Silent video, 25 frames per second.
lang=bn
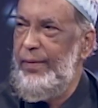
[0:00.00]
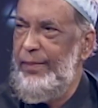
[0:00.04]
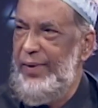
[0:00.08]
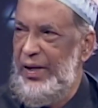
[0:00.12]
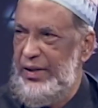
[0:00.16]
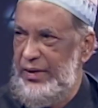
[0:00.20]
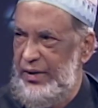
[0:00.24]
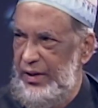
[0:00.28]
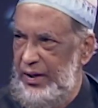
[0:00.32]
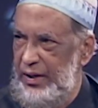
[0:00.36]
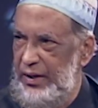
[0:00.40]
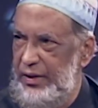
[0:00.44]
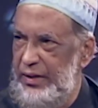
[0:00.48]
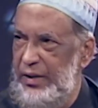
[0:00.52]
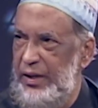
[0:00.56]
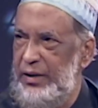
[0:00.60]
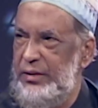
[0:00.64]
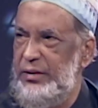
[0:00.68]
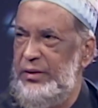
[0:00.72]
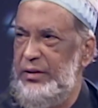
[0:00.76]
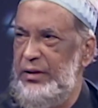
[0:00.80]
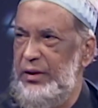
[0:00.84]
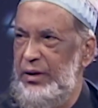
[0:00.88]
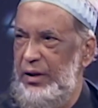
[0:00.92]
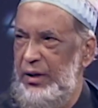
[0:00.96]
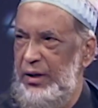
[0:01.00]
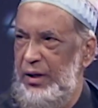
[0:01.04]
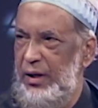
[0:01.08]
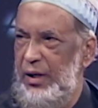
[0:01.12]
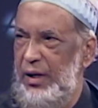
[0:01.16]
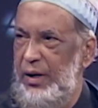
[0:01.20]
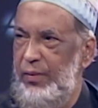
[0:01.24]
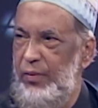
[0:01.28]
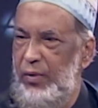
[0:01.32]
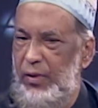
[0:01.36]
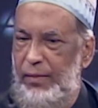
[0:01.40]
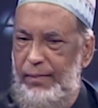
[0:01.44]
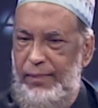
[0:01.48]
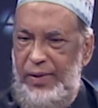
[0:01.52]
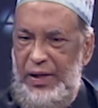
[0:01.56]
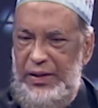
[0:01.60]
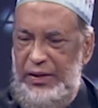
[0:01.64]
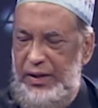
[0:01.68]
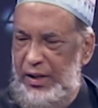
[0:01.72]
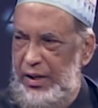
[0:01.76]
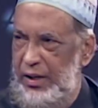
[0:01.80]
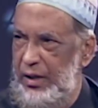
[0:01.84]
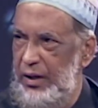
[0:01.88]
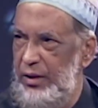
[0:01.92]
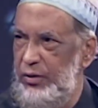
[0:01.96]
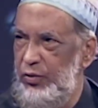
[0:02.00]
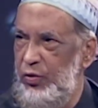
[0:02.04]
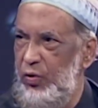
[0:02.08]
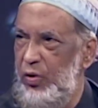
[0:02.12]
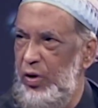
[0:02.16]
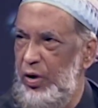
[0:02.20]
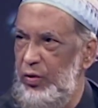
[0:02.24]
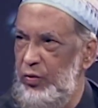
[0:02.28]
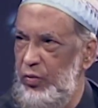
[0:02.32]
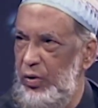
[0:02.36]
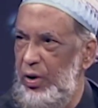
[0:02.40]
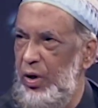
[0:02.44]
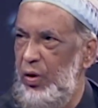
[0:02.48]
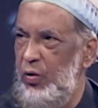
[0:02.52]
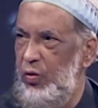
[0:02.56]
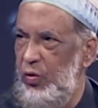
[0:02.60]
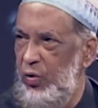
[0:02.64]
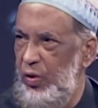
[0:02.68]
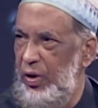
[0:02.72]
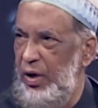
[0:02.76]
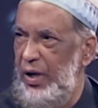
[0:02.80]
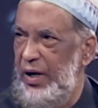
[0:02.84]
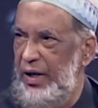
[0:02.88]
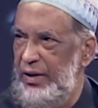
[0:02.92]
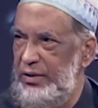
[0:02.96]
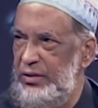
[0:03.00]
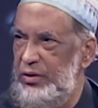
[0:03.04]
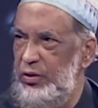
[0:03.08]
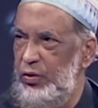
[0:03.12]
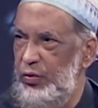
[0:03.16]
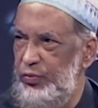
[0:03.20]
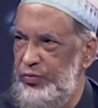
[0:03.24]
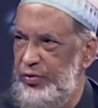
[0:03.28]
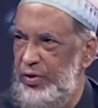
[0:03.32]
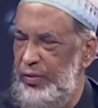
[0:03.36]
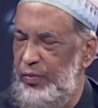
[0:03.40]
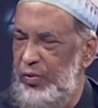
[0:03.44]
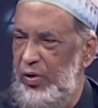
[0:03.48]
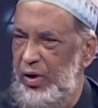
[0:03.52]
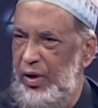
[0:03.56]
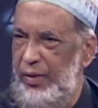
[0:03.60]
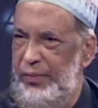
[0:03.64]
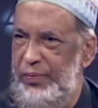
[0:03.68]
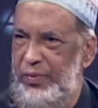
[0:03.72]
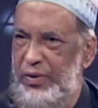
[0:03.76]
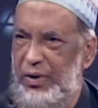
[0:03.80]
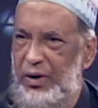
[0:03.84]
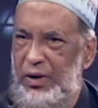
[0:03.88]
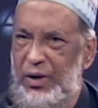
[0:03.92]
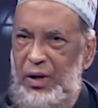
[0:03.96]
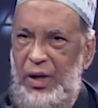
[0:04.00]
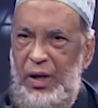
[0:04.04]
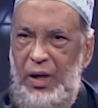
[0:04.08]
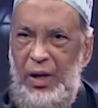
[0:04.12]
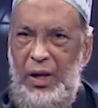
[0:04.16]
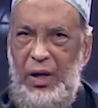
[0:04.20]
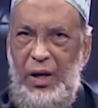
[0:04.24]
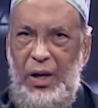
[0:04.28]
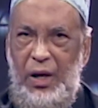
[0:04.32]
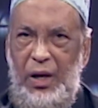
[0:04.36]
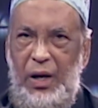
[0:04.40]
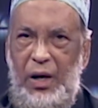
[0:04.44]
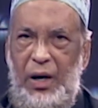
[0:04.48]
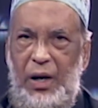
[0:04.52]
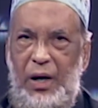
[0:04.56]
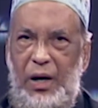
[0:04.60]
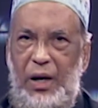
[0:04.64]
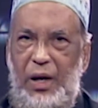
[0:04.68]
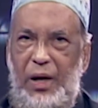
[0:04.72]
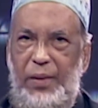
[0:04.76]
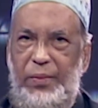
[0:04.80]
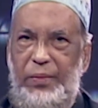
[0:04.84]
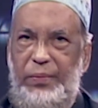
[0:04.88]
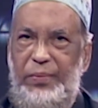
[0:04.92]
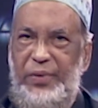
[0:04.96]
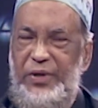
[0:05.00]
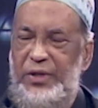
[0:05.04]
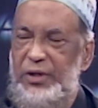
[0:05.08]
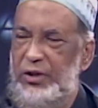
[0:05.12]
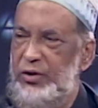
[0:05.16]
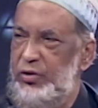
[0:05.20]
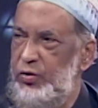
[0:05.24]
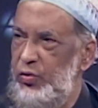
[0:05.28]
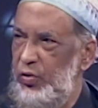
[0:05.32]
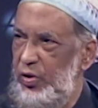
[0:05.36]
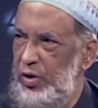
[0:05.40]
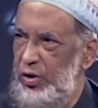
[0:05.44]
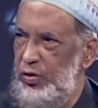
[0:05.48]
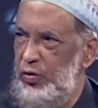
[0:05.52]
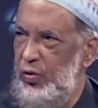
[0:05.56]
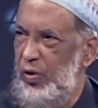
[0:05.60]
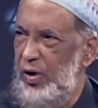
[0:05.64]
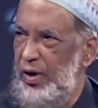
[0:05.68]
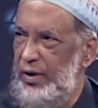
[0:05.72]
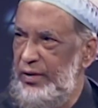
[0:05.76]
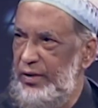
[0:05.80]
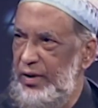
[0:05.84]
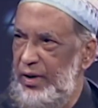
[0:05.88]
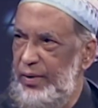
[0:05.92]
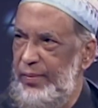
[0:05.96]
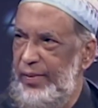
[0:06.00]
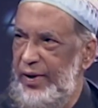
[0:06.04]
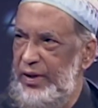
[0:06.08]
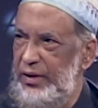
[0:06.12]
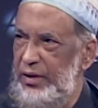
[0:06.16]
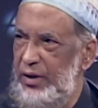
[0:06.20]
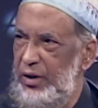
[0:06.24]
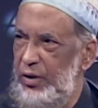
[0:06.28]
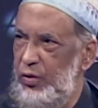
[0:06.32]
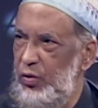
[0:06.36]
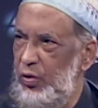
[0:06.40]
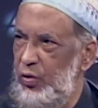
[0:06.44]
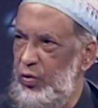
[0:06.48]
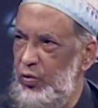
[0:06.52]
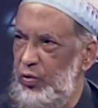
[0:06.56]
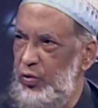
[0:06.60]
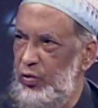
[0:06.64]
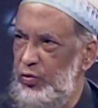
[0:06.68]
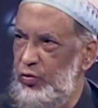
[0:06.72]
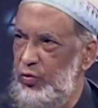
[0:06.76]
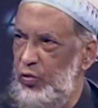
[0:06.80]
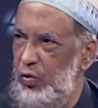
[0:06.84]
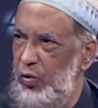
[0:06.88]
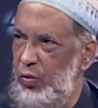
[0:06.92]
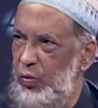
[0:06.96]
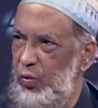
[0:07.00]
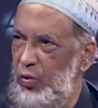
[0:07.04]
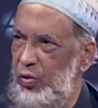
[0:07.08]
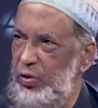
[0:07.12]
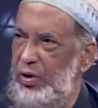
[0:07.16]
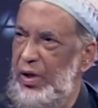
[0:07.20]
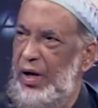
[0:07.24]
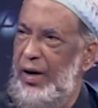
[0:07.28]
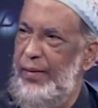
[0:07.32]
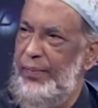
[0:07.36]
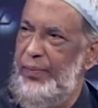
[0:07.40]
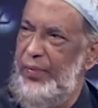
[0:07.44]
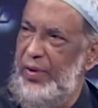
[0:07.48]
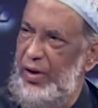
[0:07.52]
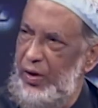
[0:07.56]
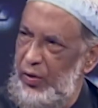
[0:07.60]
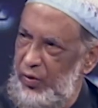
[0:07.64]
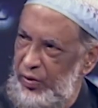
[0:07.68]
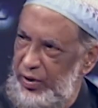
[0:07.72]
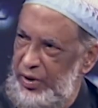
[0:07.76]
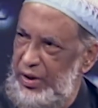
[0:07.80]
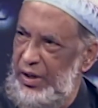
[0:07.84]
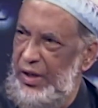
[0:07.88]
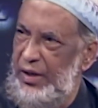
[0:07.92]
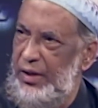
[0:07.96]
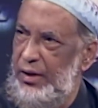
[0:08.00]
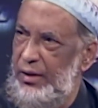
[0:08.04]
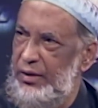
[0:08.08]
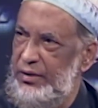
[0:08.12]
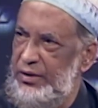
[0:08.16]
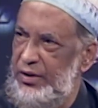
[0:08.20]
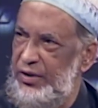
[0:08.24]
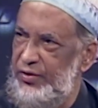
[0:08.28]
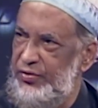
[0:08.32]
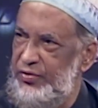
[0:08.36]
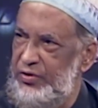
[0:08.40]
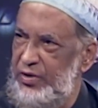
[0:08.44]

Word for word: বাজারে যাচ্ছি এবং বাজারে উচ্চে পড়া ভিড় থাকছে উচ্চে পড়া ভিড় আমি বিশেষ করে দোকানদার ভাইদেরকে অনুরোধ করব যে আপনারাও এটা চেষ্টা